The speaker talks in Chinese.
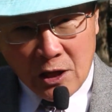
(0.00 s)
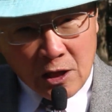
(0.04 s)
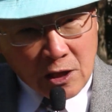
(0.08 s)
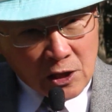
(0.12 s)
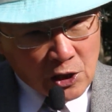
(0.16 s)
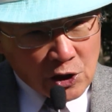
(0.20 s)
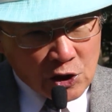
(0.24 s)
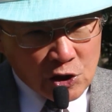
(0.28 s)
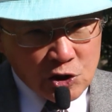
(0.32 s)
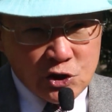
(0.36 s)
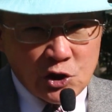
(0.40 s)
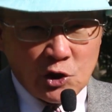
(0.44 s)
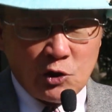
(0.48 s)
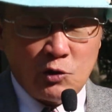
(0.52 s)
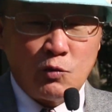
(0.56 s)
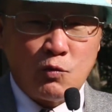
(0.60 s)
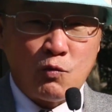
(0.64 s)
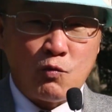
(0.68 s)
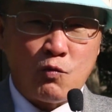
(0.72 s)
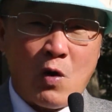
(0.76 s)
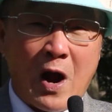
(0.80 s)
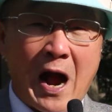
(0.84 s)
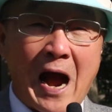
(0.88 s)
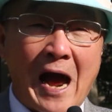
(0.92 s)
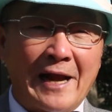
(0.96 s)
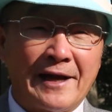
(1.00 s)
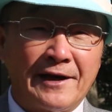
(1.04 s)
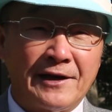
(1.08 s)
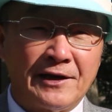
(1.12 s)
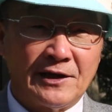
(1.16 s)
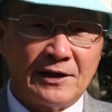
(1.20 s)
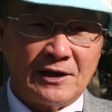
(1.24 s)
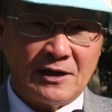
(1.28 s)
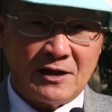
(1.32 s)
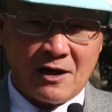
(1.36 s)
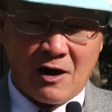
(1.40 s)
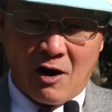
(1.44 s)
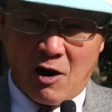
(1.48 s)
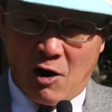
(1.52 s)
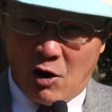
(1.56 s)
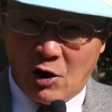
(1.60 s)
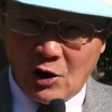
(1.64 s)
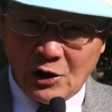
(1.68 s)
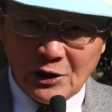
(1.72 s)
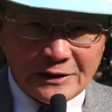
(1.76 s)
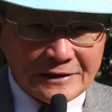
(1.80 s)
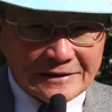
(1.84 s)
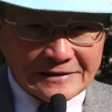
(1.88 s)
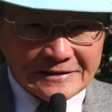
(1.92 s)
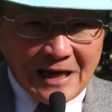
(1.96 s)
可能进入武汉了，哈，
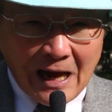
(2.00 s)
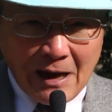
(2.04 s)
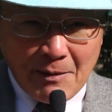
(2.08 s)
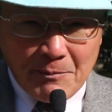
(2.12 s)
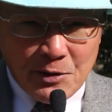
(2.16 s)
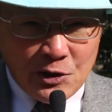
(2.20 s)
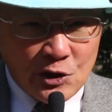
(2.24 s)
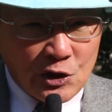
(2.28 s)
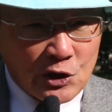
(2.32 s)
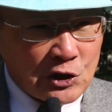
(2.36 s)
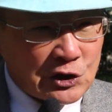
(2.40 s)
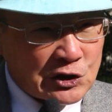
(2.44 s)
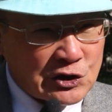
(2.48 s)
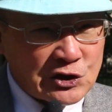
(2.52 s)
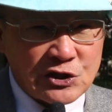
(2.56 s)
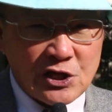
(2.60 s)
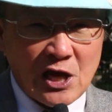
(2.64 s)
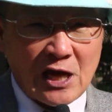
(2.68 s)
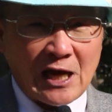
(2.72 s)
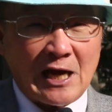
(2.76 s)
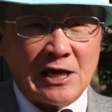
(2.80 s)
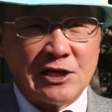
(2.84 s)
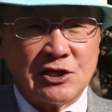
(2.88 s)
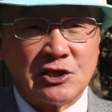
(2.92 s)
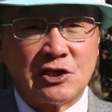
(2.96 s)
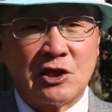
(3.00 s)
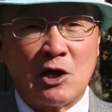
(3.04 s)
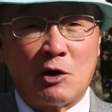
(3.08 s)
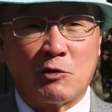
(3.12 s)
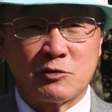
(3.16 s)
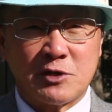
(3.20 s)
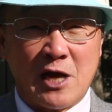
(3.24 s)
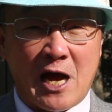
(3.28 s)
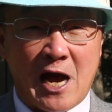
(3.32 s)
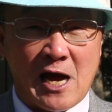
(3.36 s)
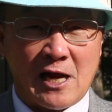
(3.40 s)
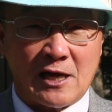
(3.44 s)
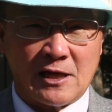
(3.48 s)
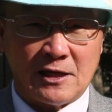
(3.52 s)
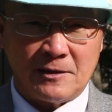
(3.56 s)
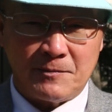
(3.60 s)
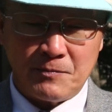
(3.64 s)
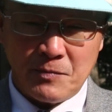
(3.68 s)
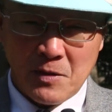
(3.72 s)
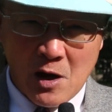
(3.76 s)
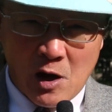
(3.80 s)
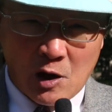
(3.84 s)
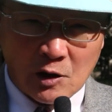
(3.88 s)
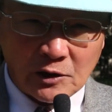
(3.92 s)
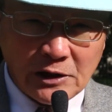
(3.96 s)
他们已经在开始调查了，
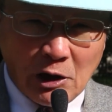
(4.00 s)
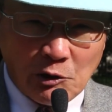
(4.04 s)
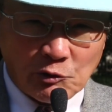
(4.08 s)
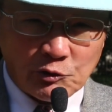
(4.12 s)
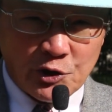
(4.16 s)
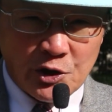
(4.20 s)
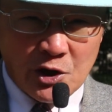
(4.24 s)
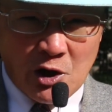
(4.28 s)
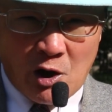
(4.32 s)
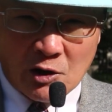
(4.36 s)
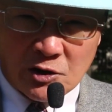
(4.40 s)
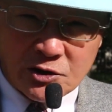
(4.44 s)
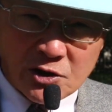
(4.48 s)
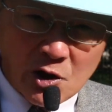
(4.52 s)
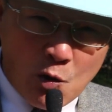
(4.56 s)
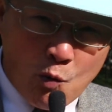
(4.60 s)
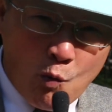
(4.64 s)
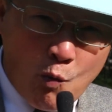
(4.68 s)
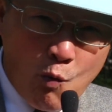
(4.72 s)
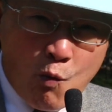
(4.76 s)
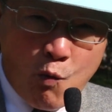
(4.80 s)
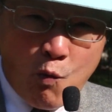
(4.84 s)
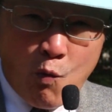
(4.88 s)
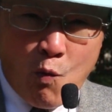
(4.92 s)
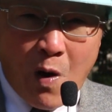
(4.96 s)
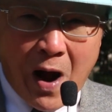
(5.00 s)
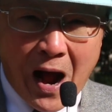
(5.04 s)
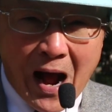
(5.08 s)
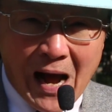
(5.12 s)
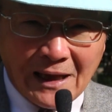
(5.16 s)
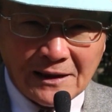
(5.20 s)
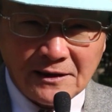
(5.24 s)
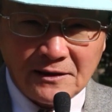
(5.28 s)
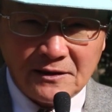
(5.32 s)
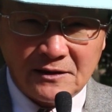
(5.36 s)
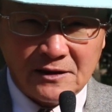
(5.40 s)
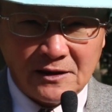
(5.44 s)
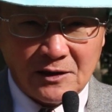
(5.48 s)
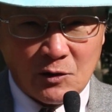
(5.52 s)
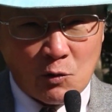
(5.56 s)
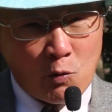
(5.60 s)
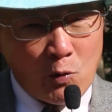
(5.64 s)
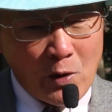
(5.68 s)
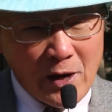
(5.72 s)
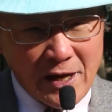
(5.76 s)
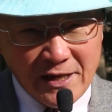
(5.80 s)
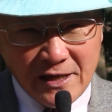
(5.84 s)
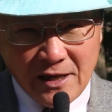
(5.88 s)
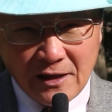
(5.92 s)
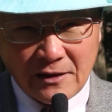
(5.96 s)
啊，到底哈这个武汉的
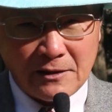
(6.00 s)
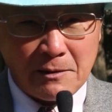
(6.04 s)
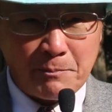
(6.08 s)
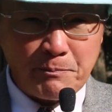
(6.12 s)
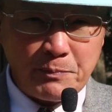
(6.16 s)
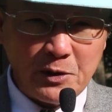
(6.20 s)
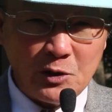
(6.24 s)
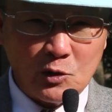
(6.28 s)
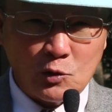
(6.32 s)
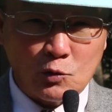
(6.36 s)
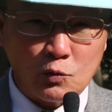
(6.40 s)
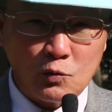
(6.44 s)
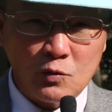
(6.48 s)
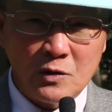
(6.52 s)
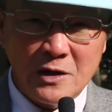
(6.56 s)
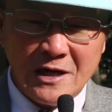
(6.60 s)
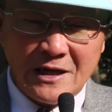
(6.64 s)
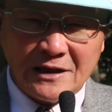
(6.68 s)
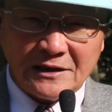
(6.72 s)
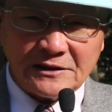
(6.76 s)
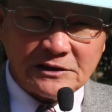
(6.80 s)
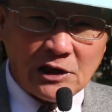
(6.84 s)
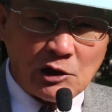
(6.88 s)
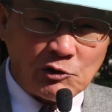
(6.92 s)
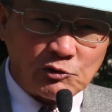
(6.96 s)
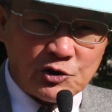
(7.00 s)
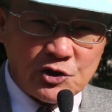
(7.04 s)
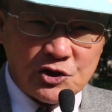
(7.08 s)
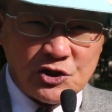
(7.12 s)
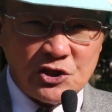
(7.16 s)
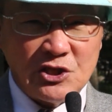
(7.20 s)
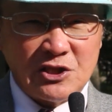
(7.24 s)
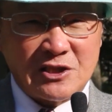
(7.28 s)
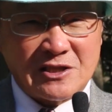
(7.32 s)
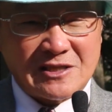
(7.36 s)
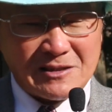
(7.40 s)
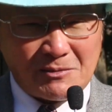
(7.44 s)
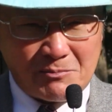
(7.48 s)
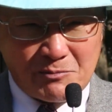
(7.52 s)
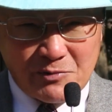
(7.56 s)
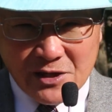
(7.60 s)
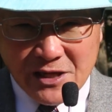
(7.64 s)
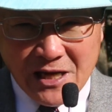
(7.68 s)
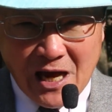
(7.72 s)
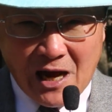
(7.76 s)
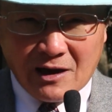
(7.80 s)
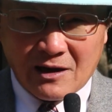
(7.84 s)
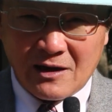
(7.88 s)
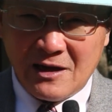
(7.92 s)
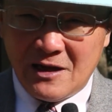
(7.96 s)
肺炎的病毒到底是怎么
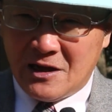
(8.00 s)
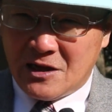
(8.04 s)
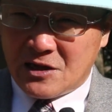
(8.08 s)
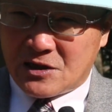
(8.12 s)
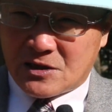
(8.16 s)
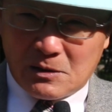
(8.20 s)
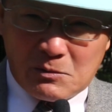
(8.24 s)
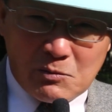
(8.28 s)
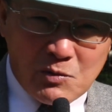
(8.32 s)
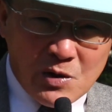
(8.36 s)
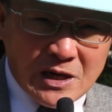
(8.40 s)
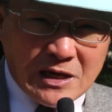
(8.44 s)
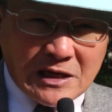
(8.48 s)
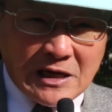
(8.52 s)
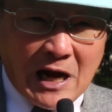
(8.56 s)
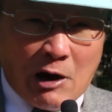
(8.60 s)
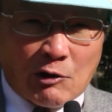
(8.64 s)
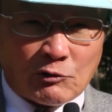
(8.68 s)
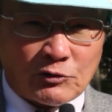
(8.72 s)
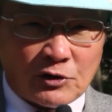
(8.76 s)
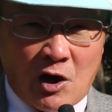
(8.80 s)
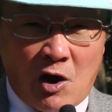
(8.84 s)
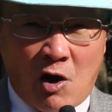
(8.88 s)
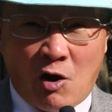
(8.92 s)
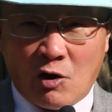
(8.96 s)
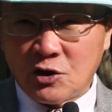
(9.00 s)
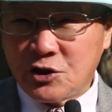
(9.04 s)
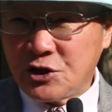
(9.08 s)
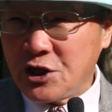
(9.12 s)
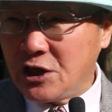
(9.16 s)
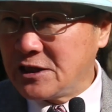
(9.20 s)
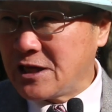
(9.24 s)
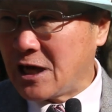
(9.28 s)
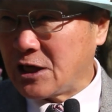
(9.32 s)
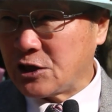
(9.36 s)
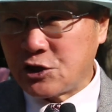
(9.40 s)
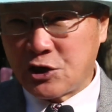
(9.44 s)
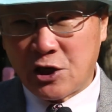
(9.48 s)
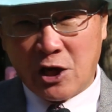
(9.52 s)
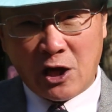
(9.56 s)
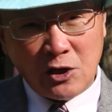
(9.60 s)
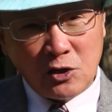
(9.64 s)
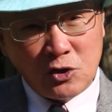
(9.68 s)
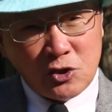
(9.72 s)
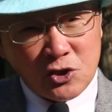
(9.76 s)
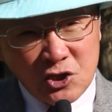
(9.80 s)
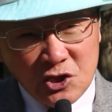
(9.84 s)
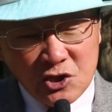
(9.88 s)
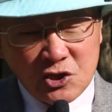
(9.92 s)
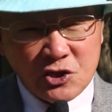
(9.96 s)
样，怎么会搞的哈？现在
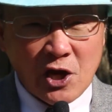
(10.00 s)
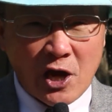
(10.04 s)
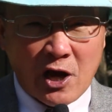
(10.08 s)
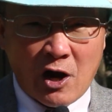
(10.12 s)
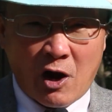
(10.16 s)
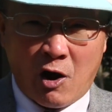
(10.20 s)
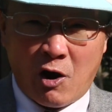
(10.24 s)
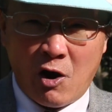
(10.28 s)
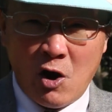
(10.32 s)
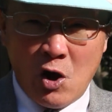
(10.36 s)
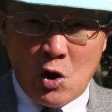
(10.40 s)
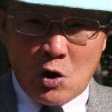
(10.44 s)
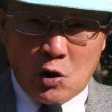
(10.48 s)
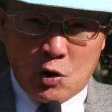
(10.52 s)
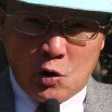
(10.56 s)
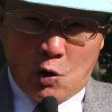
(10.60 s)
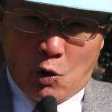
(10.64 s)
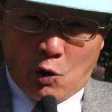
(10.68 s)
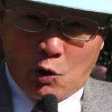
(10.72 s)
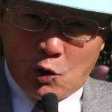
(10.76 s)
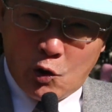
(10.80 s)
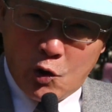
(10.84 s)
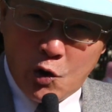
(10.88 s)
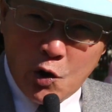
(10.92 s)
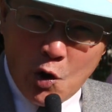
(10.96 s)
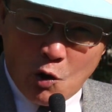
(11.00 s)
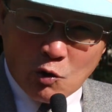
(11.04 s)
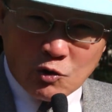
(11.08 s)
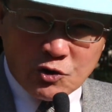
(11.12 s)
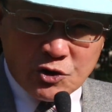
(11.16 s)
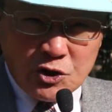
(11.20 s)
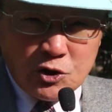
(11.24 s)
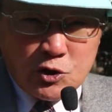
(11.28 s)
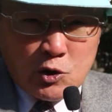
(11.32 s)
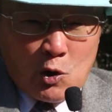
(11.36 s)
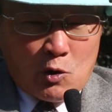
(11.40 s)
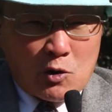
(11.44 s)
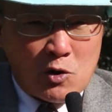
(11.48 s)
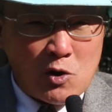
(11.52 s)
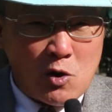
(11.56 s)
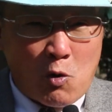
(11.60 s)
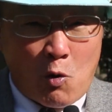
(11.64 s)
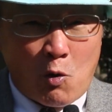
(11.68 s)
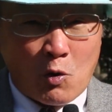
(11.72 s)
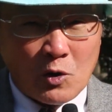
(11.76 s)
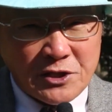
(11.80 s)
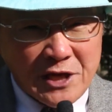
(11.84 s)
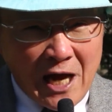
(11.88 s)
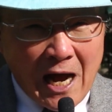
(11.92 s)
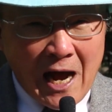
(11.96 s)
全世界哈有六十九个
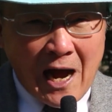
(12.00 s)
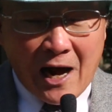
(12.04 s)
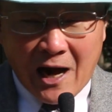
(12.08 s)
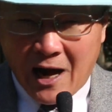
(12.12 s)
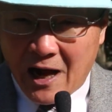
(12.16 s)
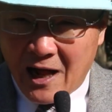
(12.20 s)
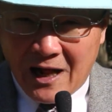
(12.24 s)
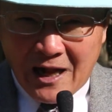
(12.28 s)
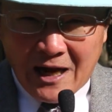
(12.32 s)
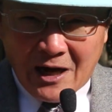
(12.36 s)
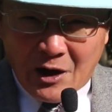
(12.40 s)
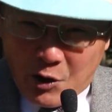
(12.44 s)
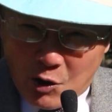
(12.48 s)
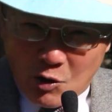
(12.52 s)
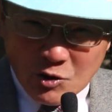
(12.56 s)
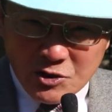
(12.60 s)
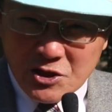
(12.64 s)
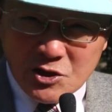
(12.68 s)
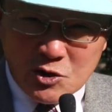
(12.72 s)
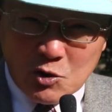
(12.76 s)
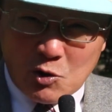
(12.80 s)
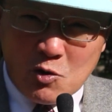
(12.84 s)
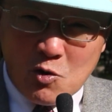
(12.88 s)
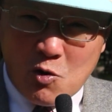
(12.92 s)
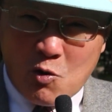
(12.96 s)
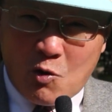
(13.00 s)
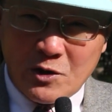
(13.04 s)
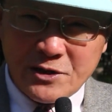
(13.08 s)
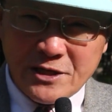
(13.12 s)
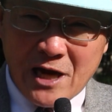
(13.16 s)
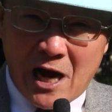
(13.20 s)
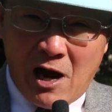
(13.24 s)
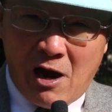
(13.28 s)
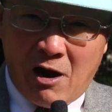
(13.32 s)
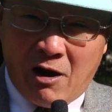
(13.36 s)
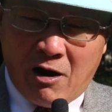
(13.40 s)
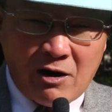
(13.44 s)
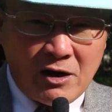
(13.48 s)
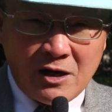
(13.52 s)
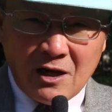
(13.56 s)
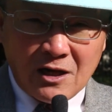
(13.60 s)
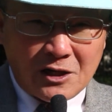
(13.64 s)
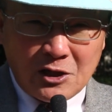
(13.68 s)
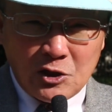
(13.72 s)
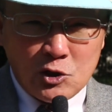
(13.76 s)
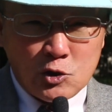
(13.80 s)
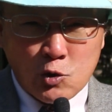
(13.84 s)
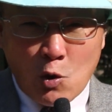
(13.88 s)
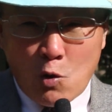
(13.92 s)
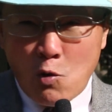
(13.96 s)
国家啊，六十九个国家哈
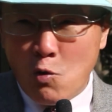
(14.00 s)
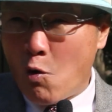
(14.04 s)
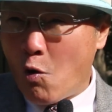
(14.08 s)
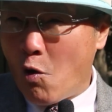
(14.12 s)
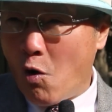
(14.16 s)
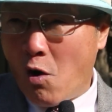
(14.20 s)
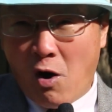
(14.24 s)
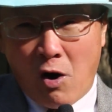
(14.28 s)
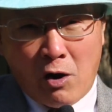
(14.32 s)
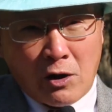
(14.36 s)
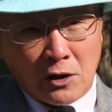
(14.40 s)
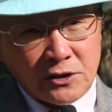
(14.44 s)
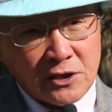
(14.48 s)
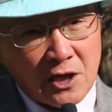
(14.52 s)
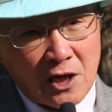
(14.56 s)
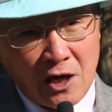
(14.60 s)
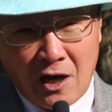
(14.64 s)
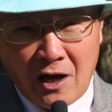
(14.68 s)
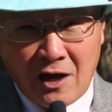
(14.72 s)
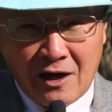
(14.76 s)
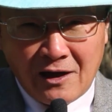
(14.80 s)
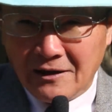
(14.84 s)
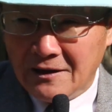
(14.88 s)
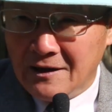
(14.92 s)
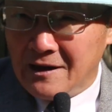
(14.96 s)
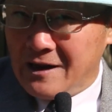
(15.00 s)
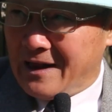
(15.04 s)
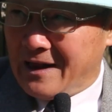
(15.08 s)
跟中国哈这个